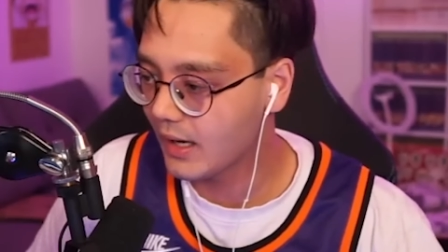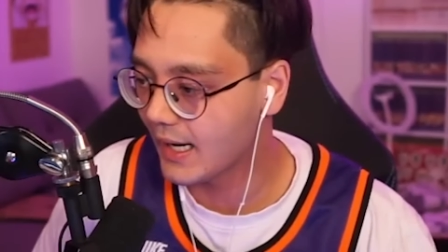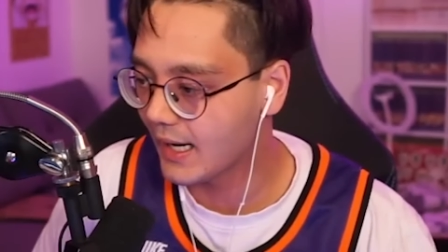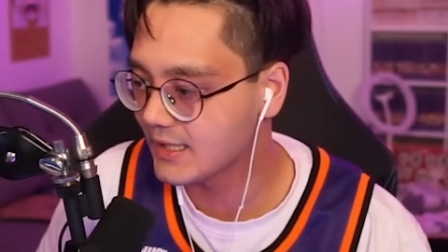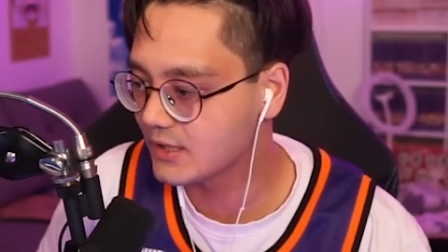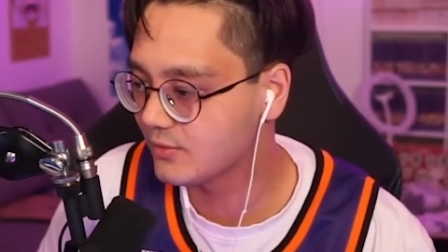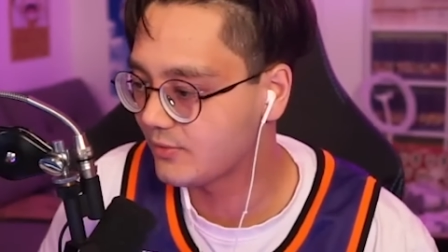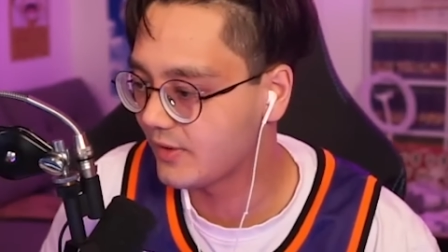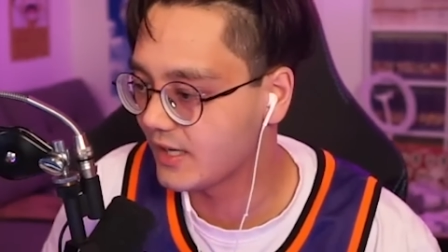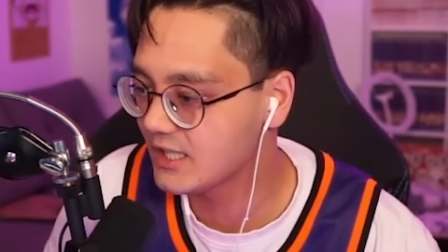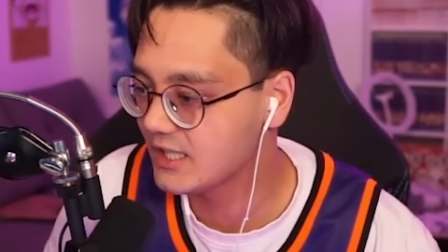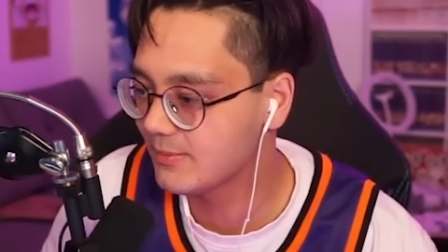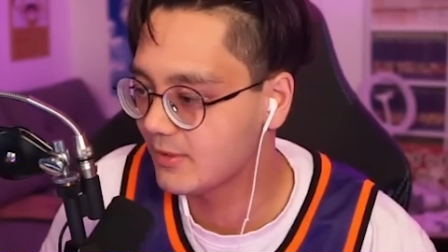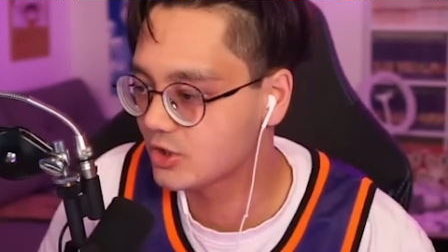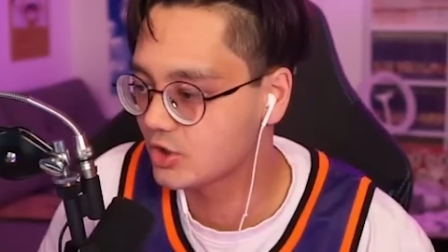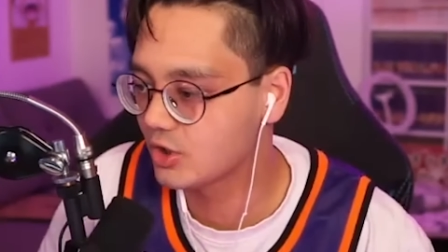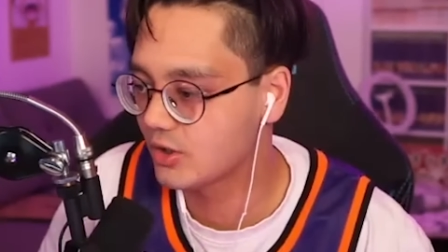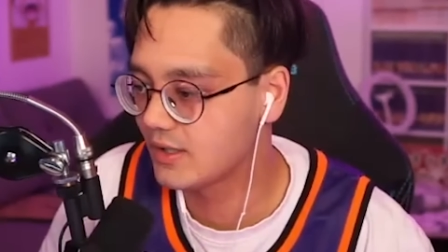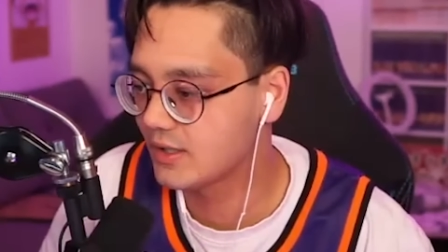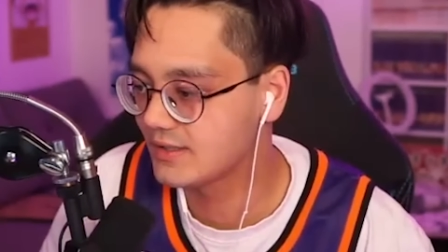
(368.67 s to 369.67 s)
also weiß man
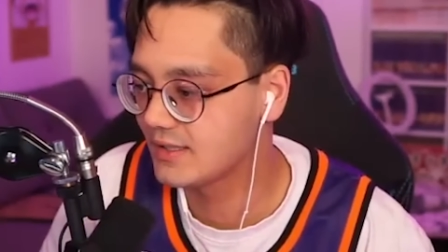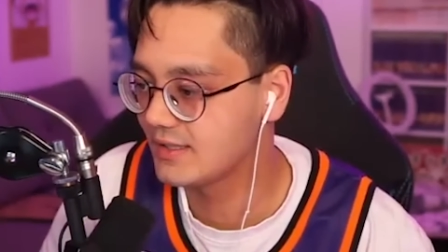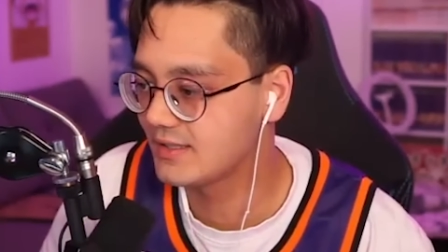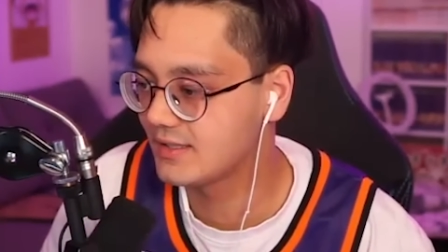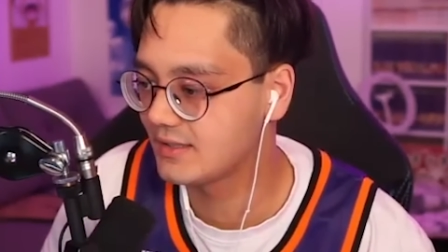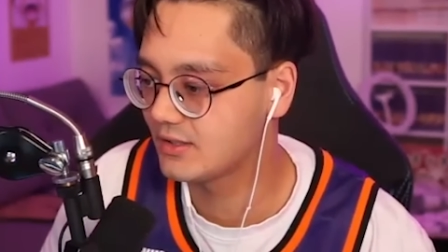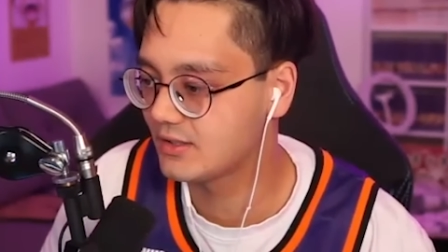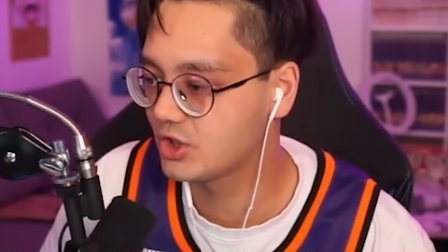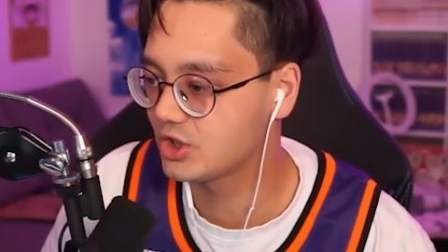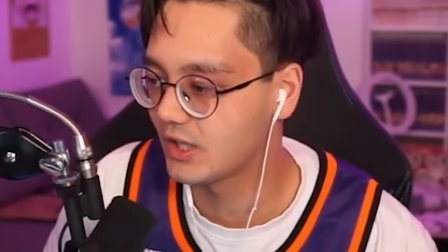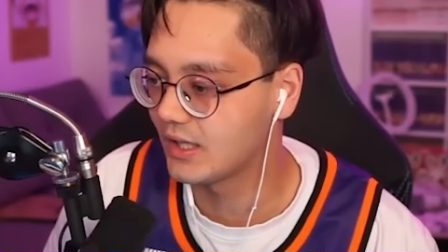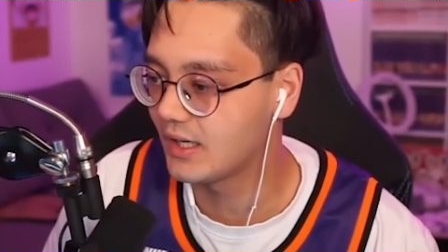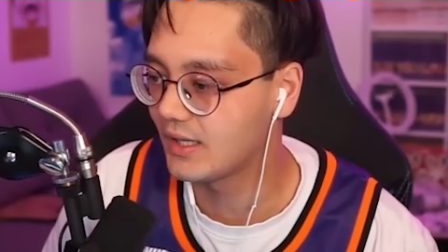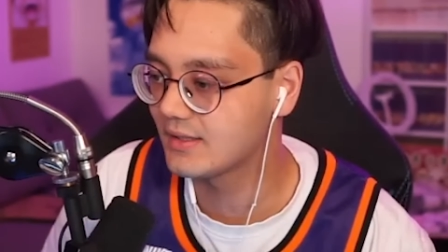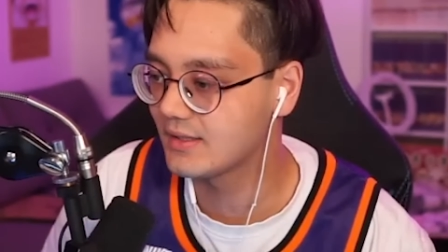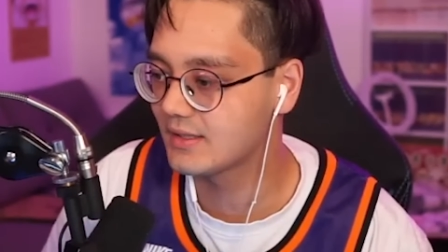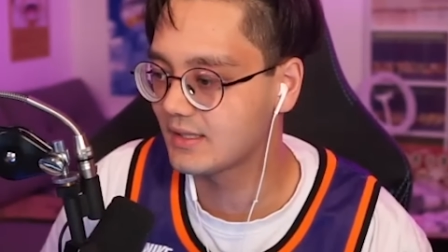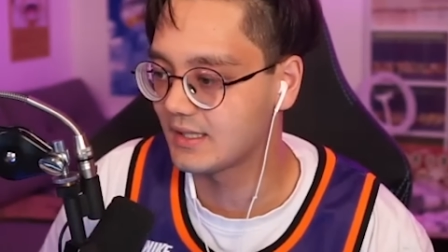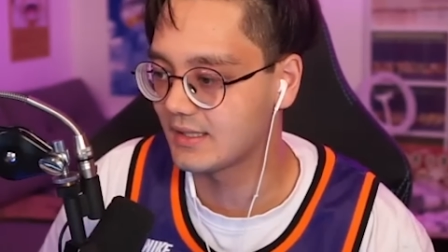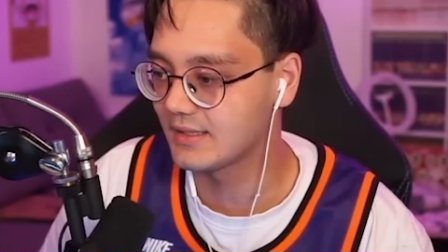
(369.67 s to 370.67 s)
schon, dass die
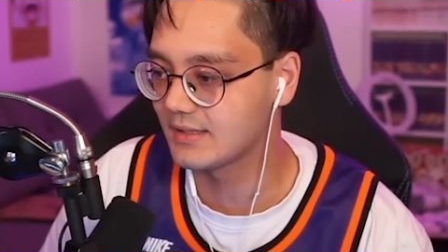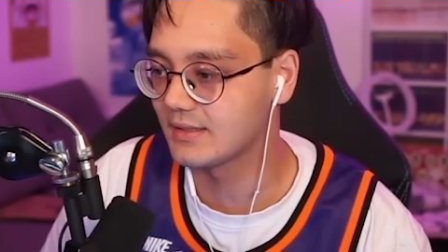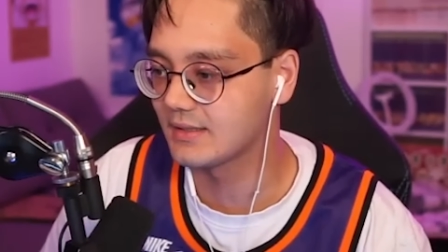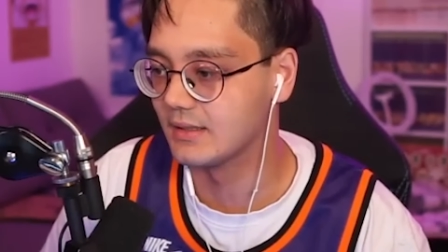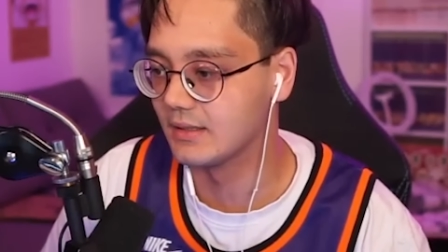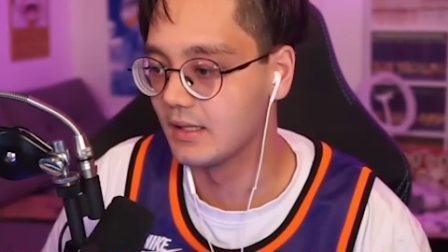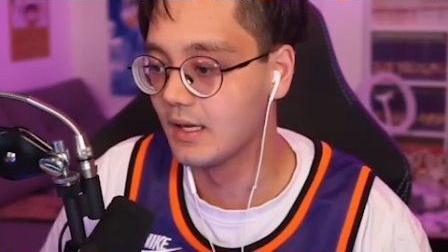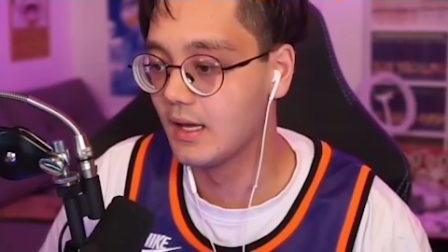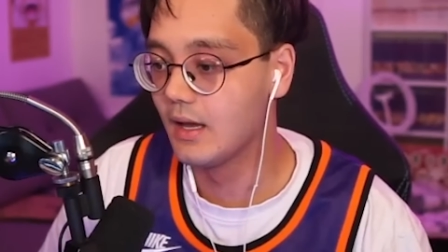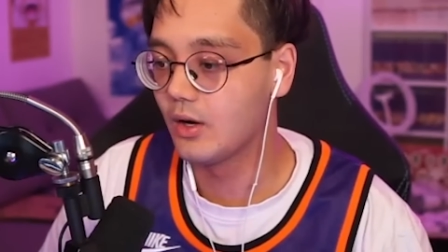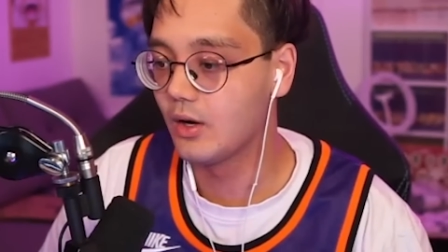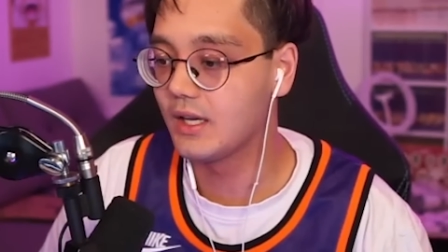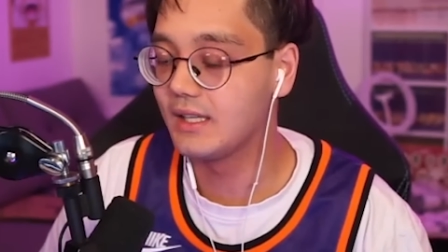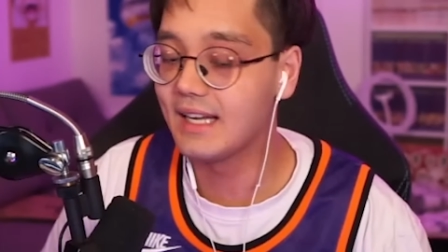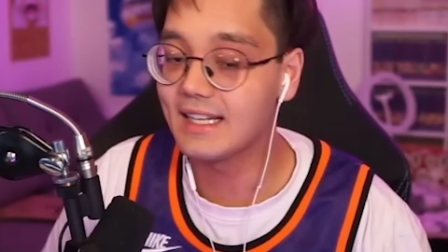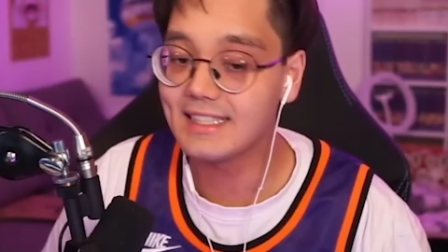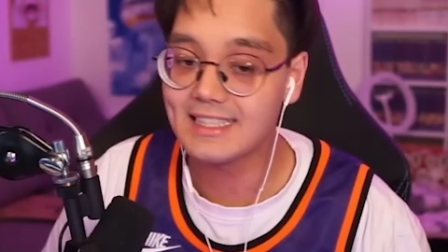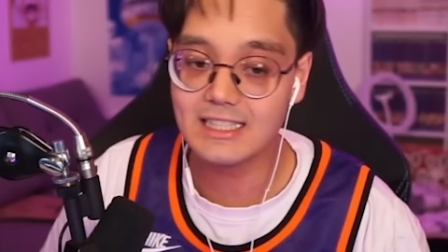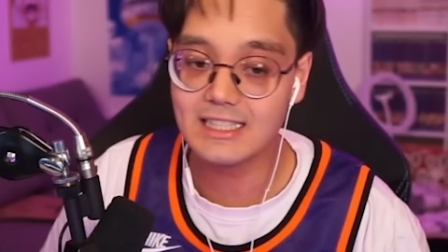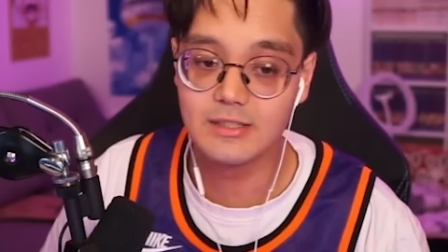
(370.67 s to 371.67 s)
Standards krass sind. Okay,
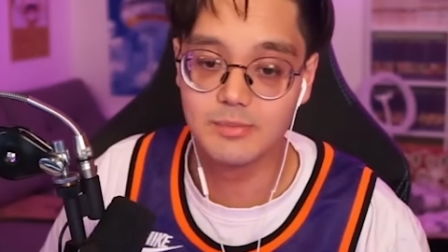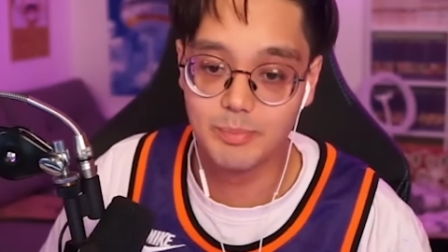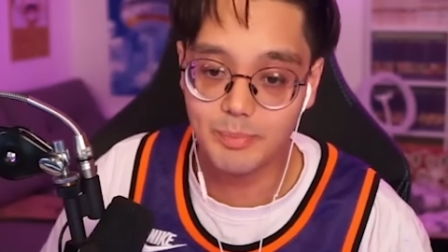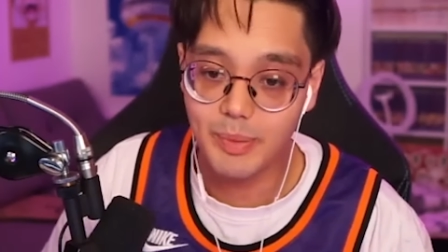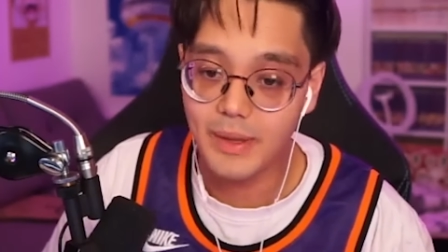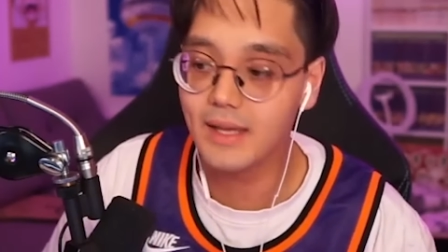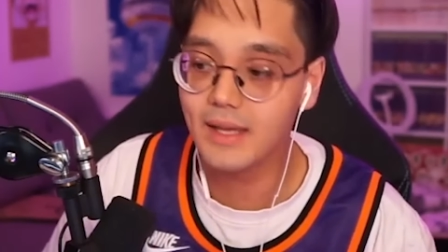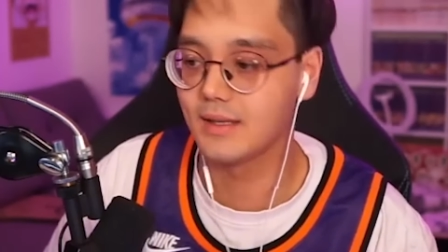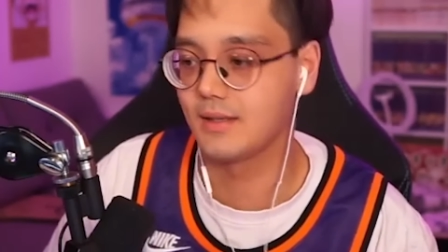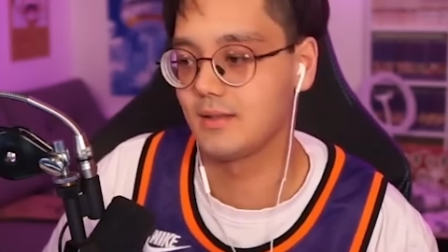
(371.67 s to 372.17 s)
das ist big.